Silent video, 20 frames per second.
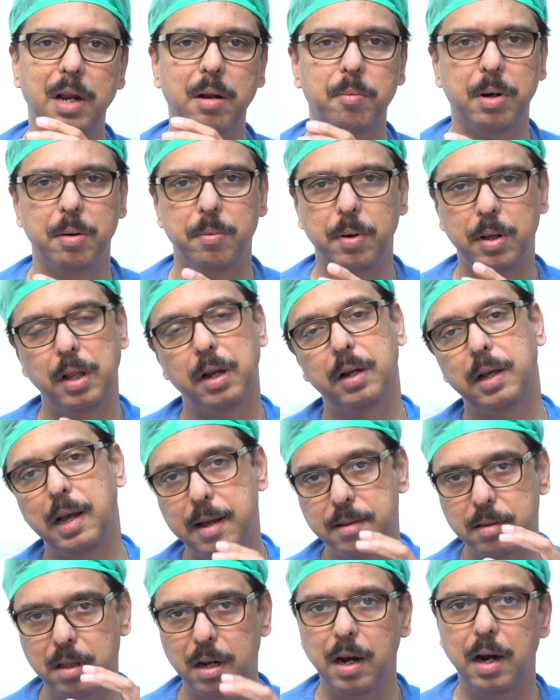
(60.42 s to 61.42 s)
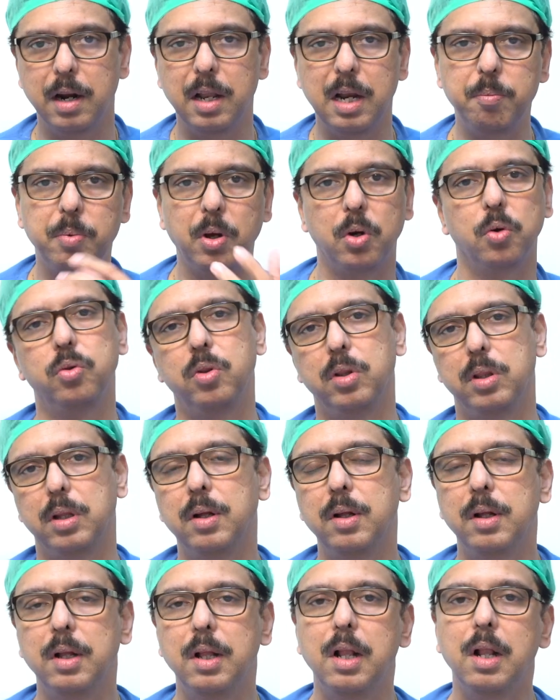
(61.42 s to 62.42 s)
మారే ప్రమాదం క్యాన్సర్ గడ్డనే
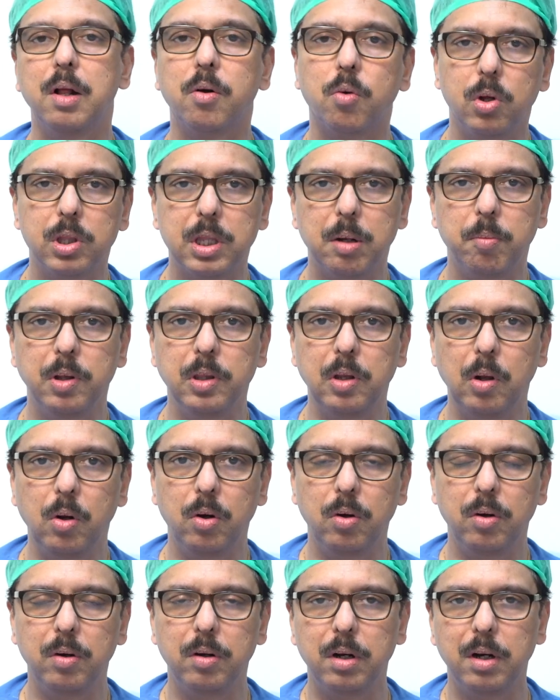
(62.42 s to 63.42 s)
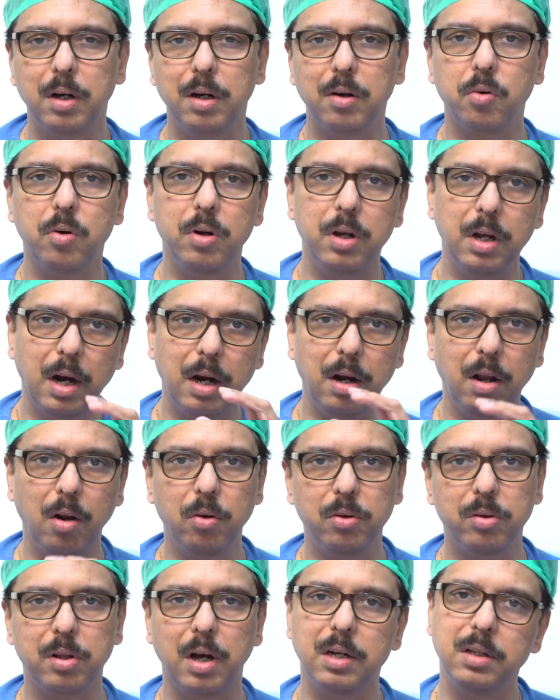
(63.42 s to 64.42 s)
పెరుగుతుంది కొంతమందిలో కొన్ని
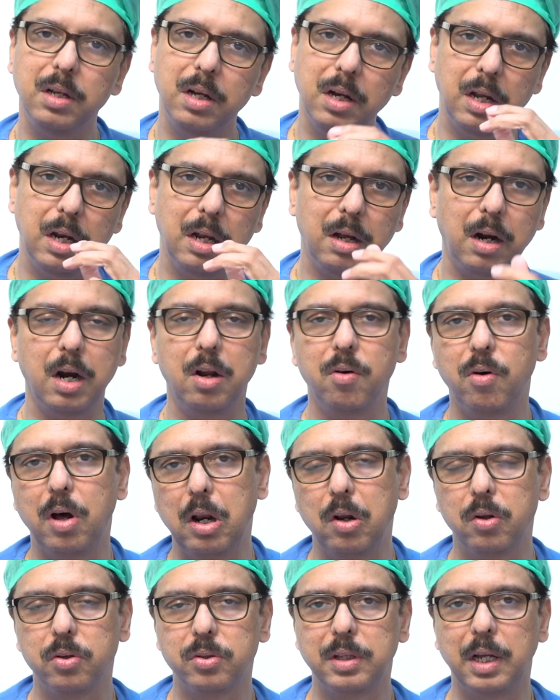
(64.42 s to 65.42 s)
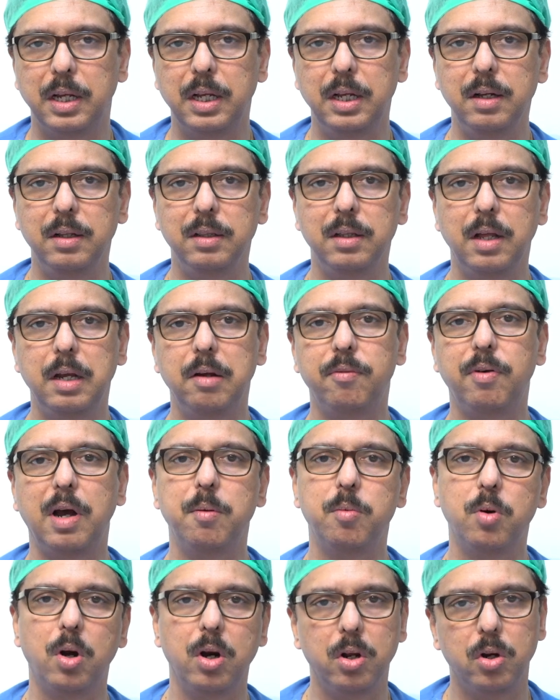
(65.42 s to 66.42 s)
గడ్డలు సహజంగానే ఆడవారులు వస్తాయి దాన్ని
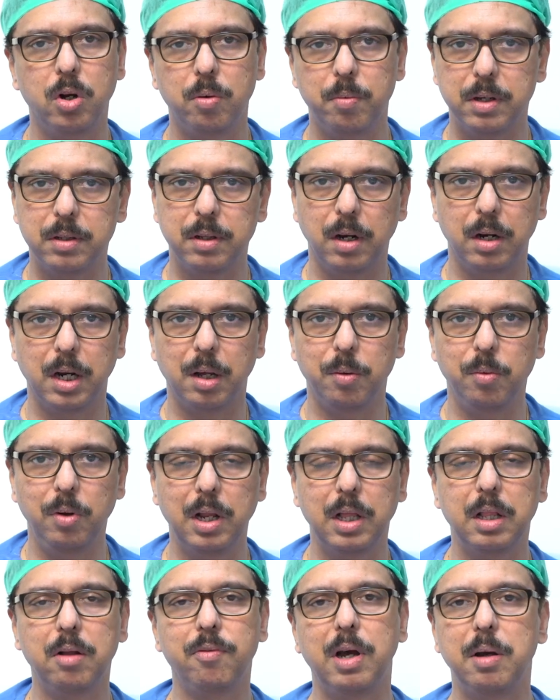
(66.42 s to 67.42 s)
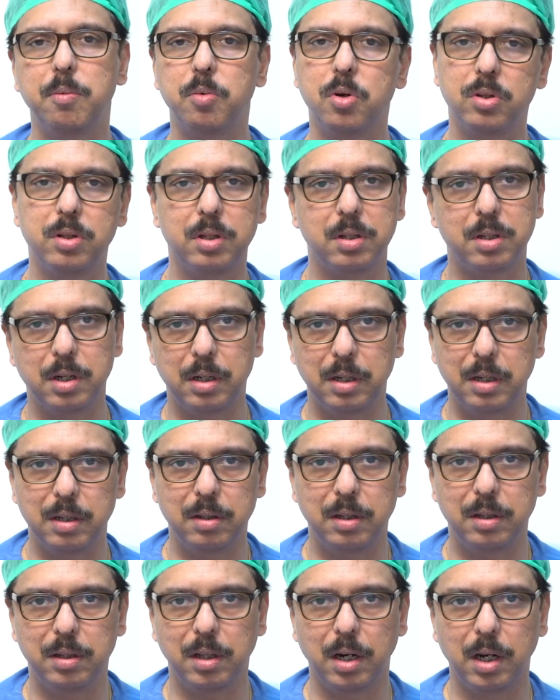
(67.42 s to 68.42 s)
ఫైబ్రోడినోమాస్ అంటాము లేదా ఫైబ్రోసిస్టిక్
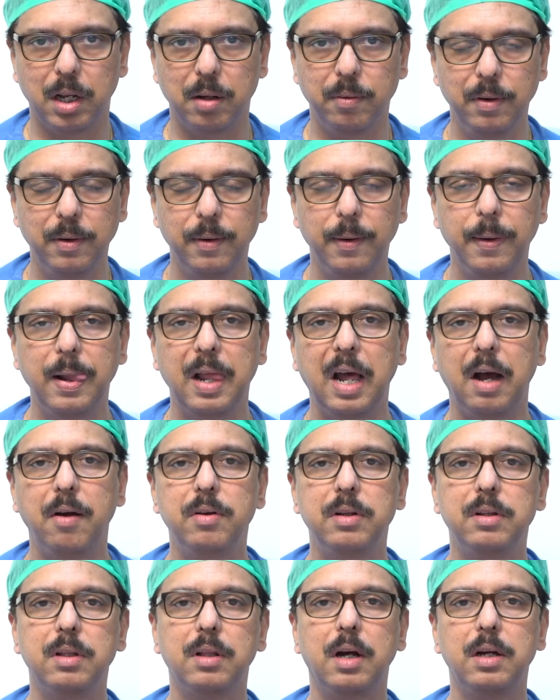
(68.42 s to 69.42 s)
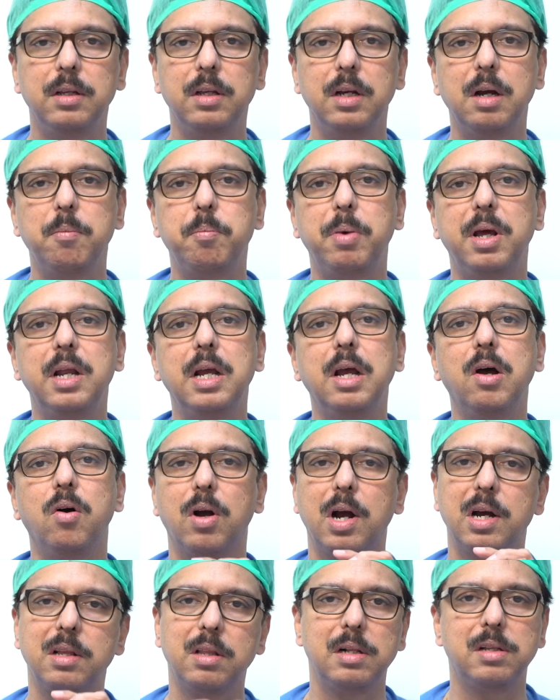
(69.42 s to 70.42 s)
డిసీజ్ అంటాము అవి సహజంగా పెరిగే
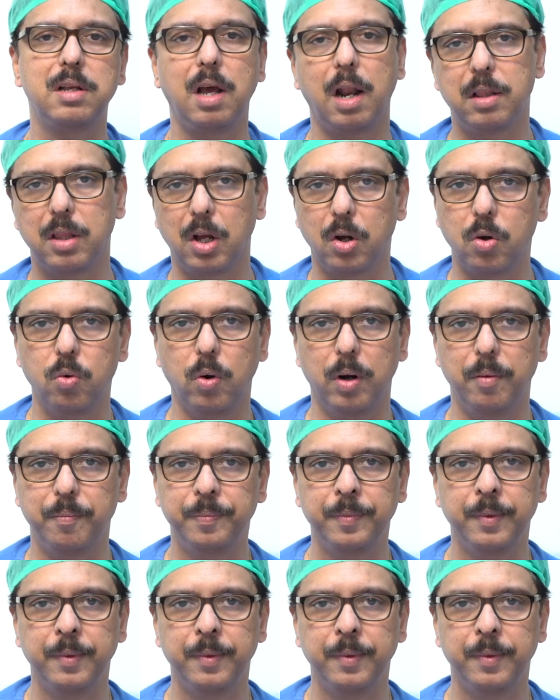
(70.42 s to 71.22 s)
అవకాశాలు చాలా తక్కువ